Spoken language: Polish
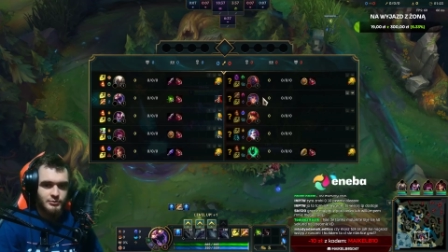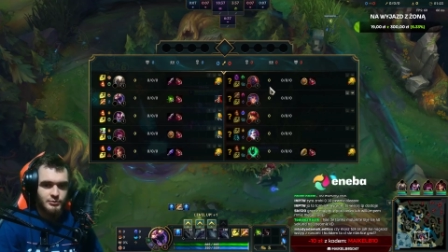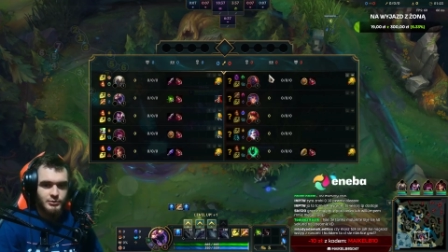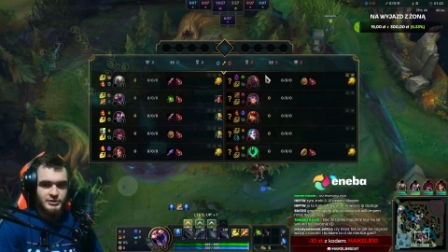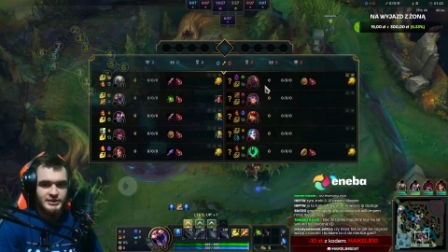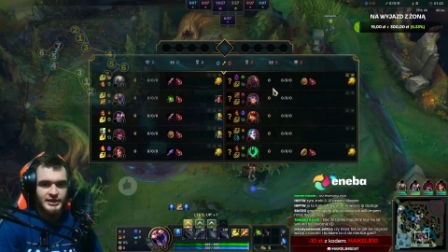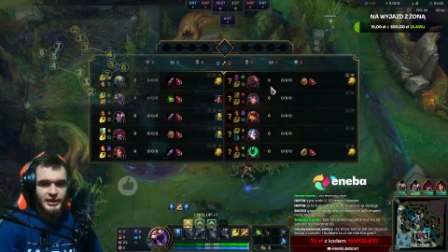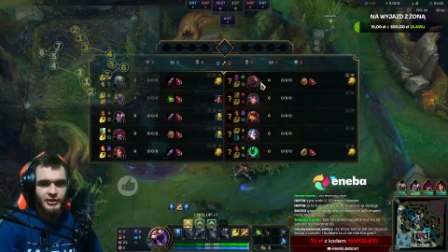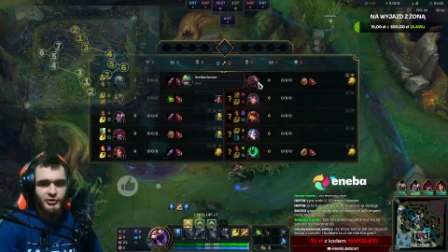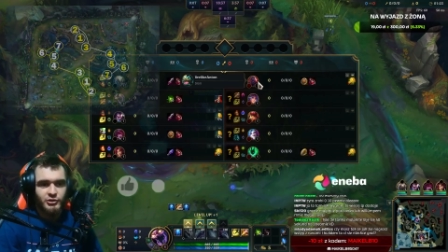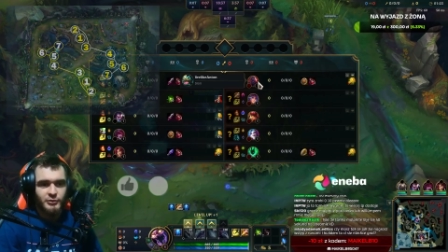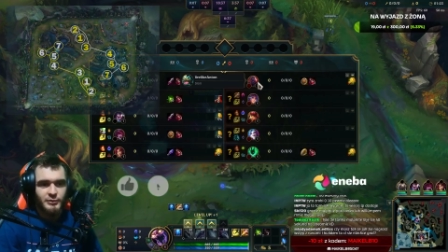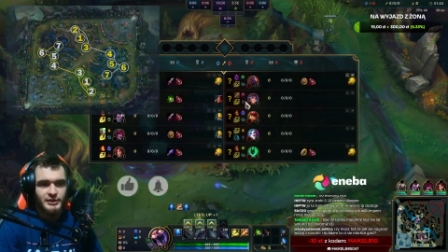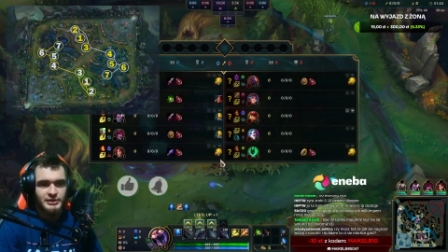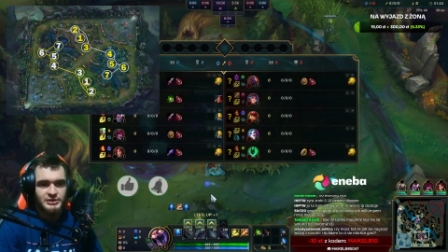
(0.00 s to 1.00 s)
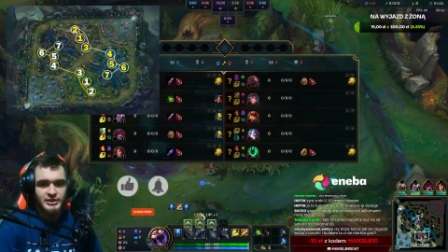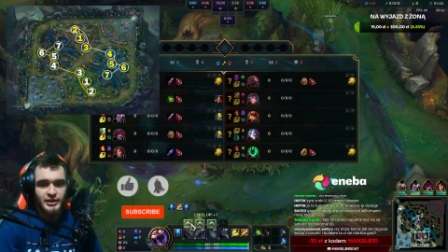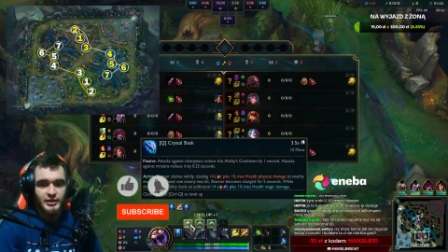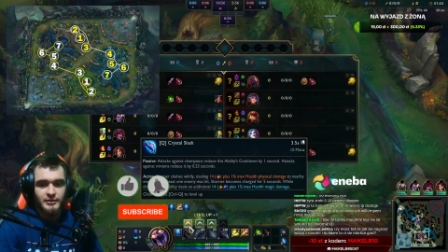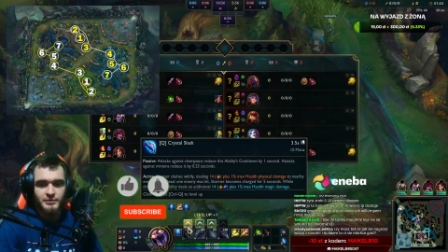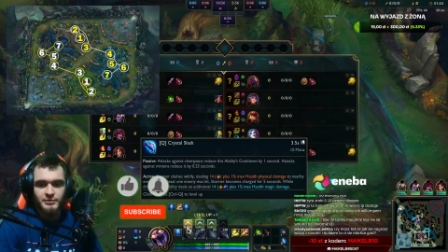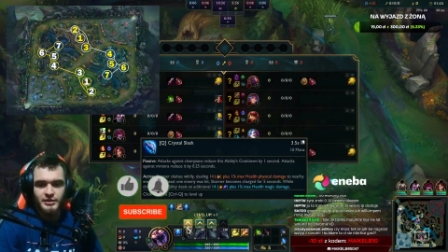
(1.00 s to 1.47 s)
bo Sion to
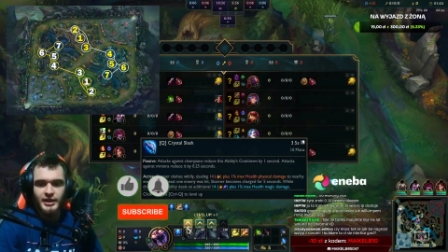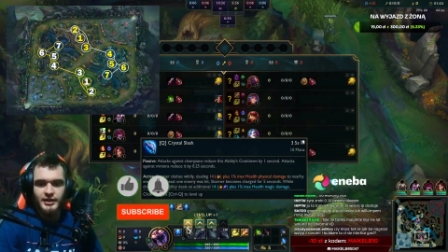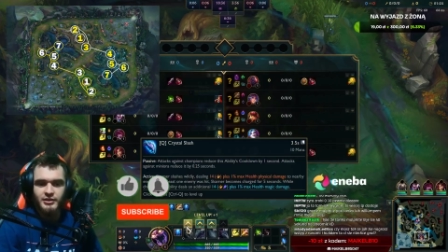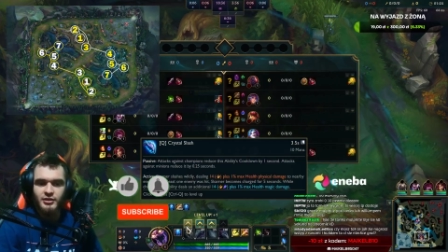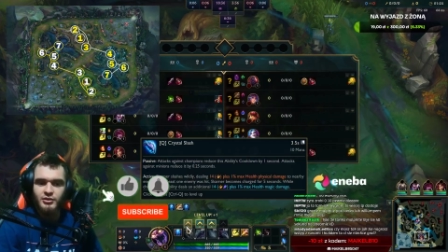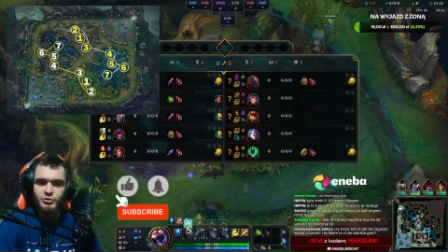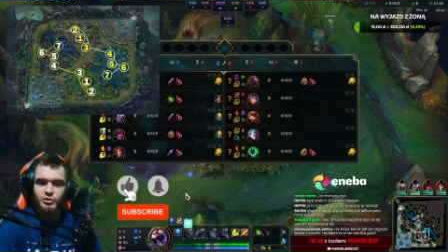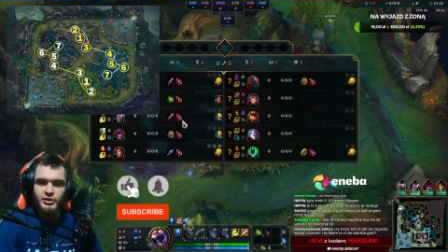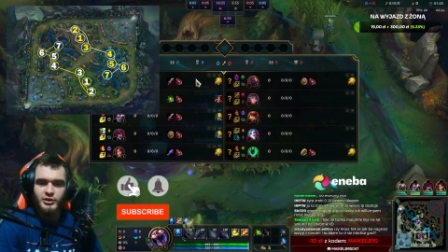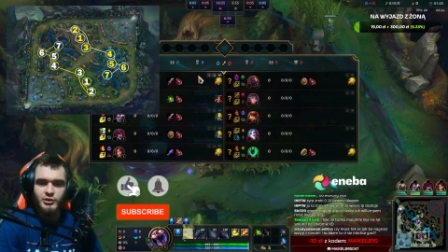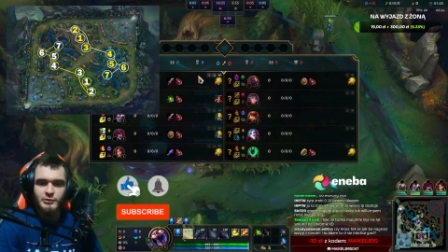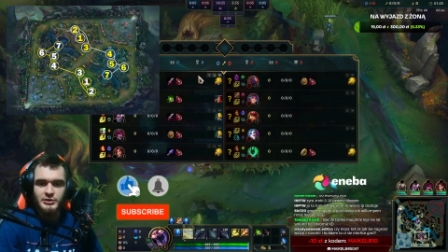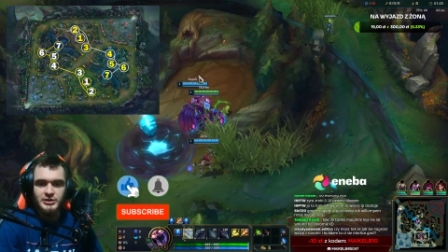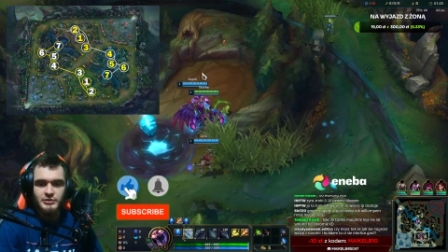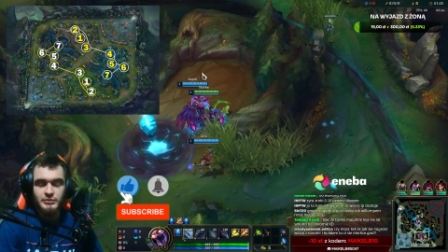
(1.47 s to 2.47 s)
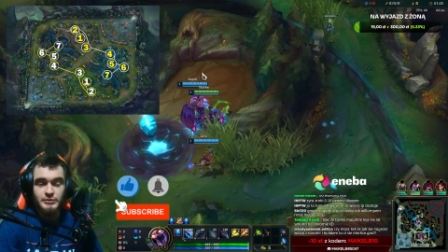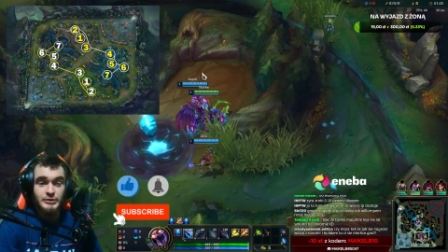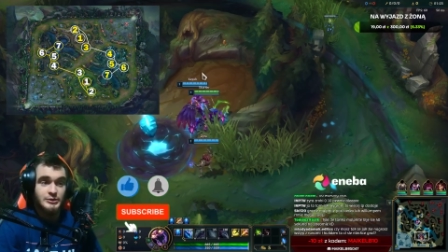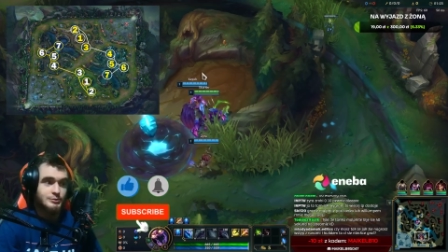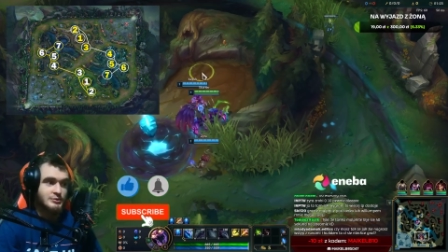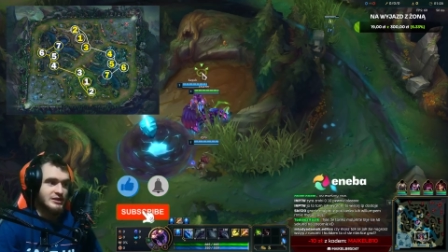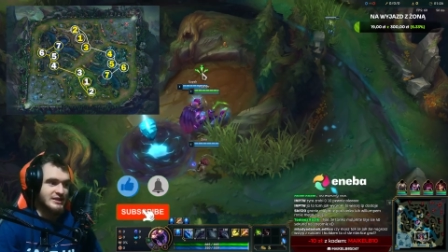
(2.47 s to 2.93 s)
będzie tank, którego będziemy
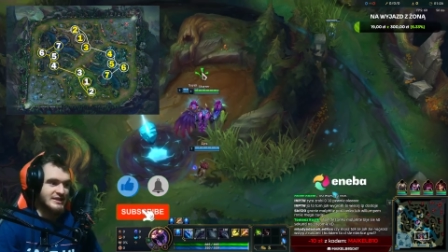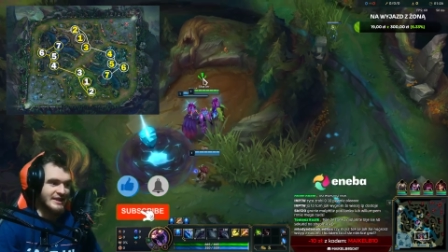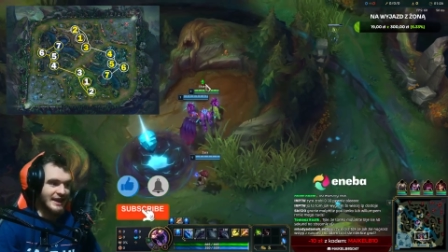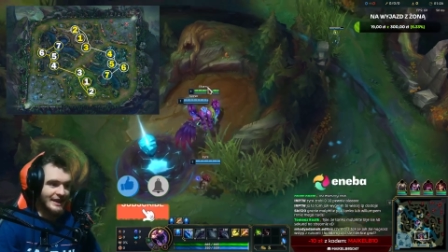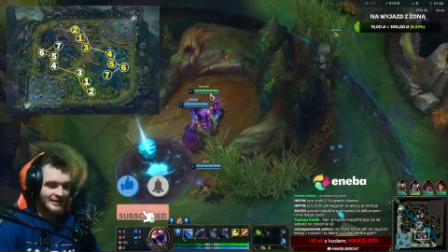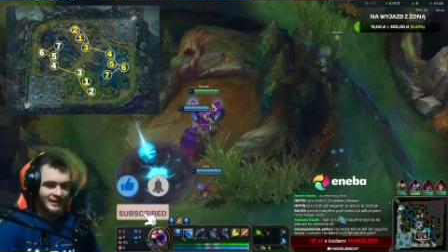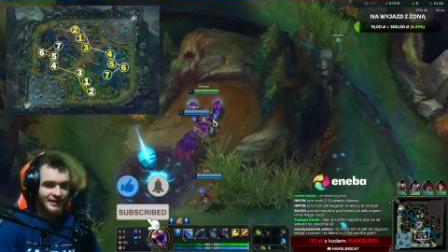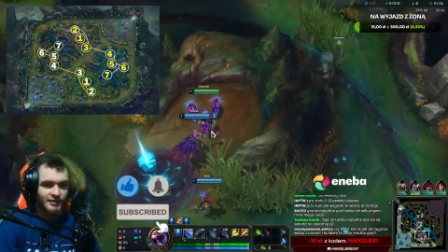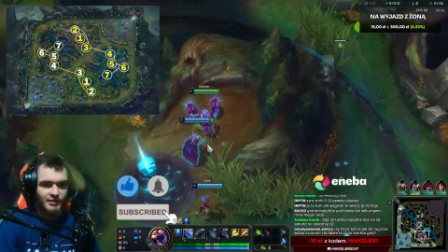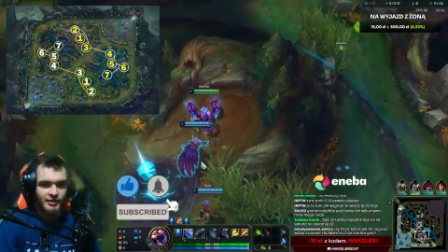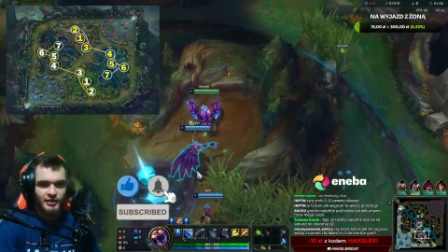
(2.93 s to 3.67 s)
bić przez lata